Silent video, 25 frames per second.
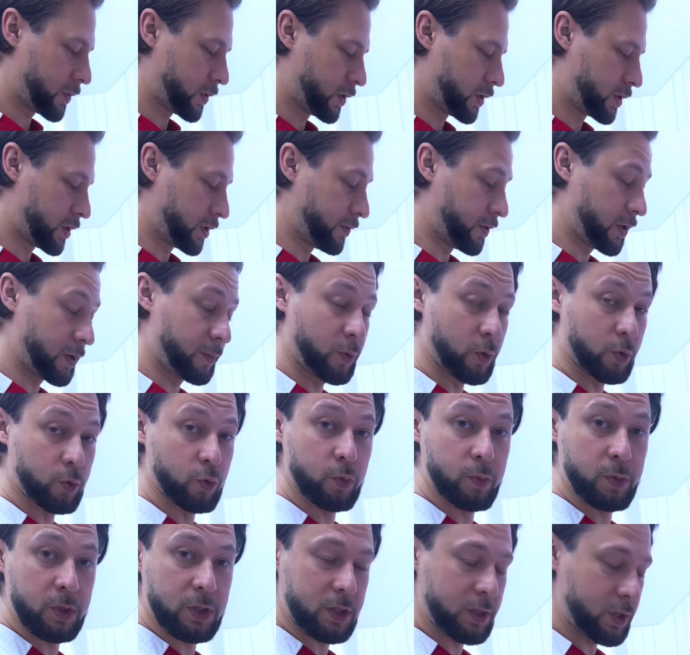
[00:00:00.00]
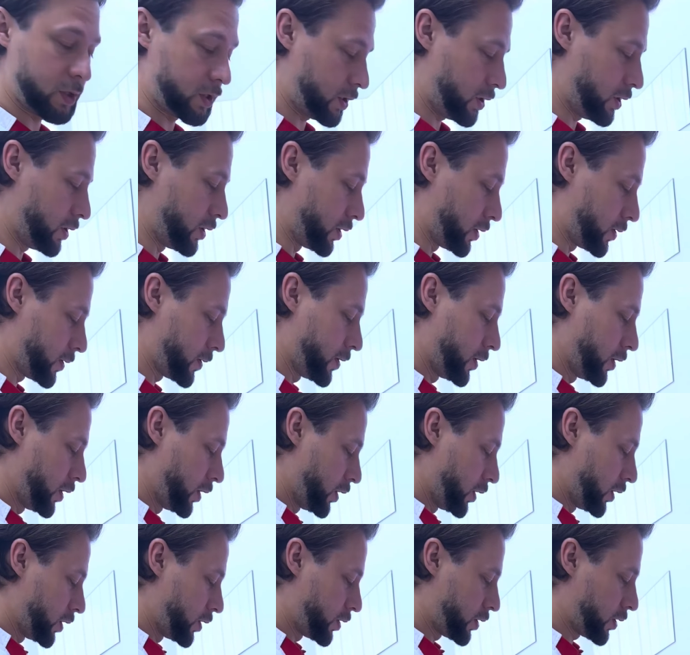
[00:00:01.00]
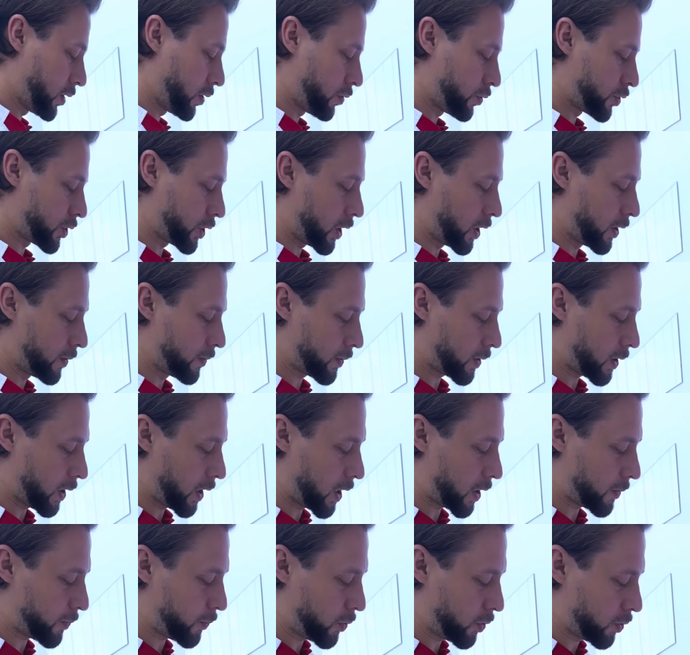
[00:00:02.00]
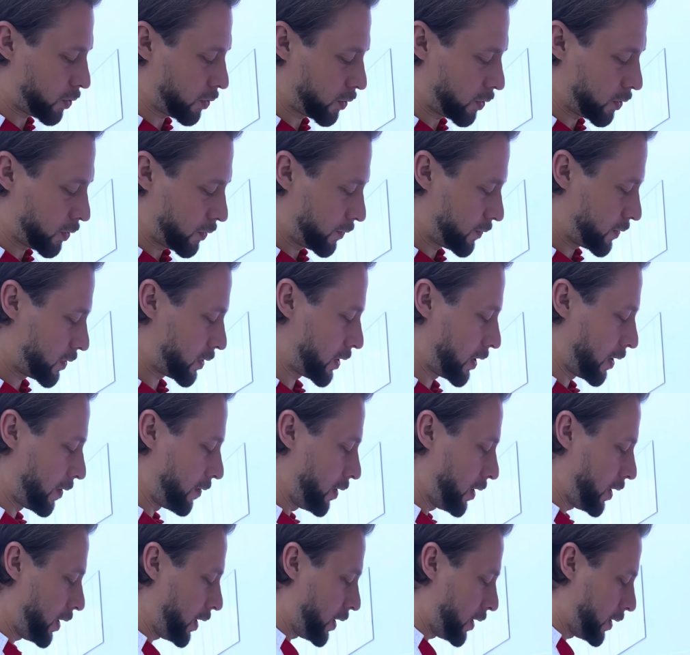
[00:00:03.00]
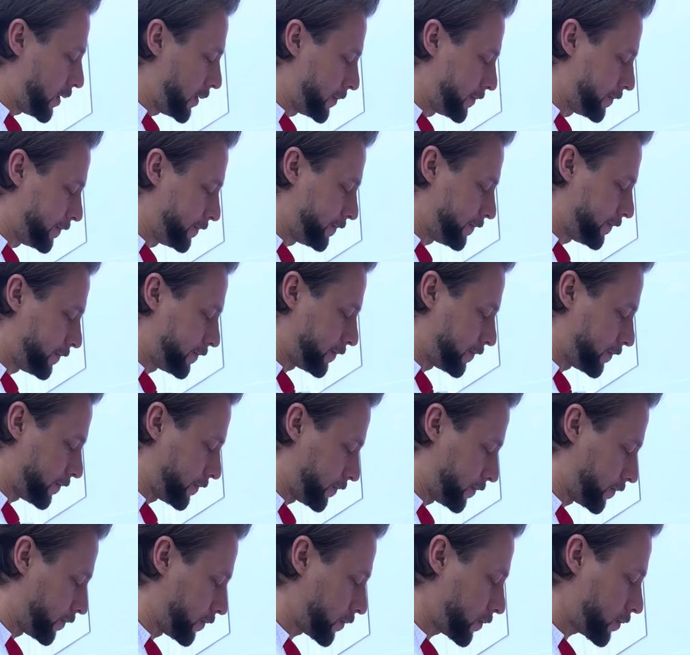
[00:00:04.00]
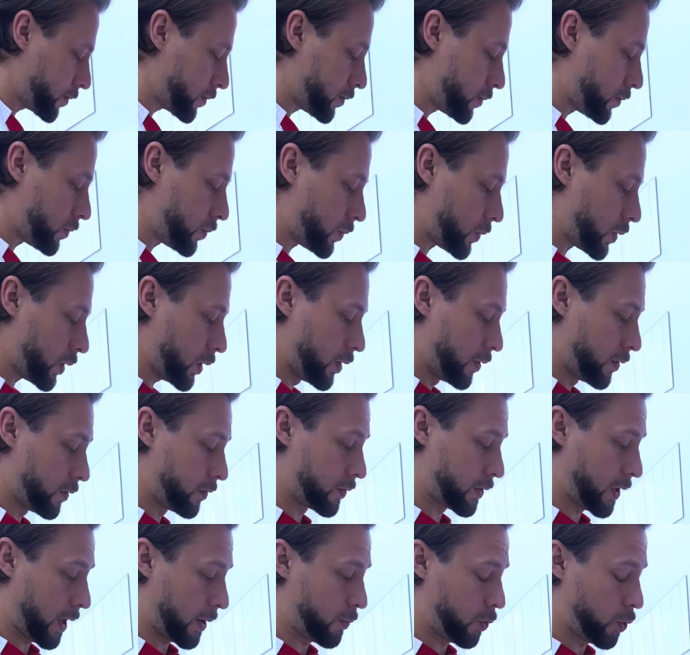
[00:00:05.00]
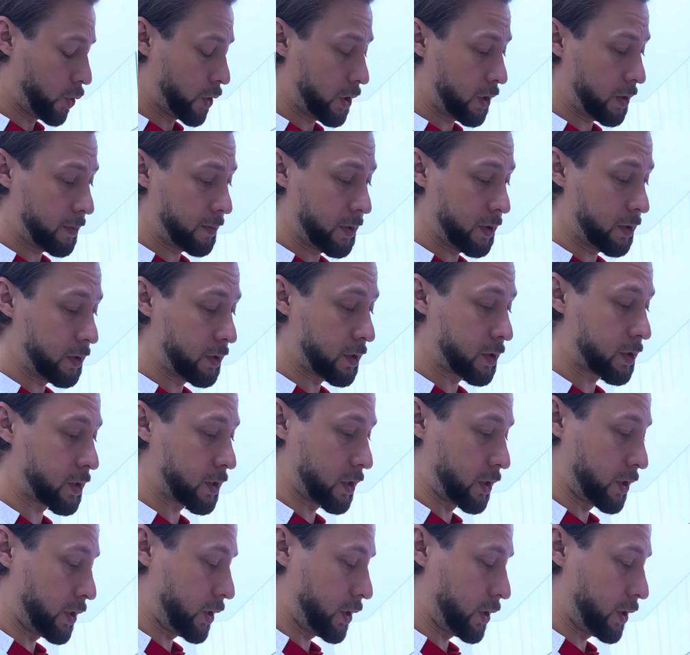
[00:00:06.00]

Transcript: со времен убистезина. Загружаем карпулу, вставляем. В наборе имеется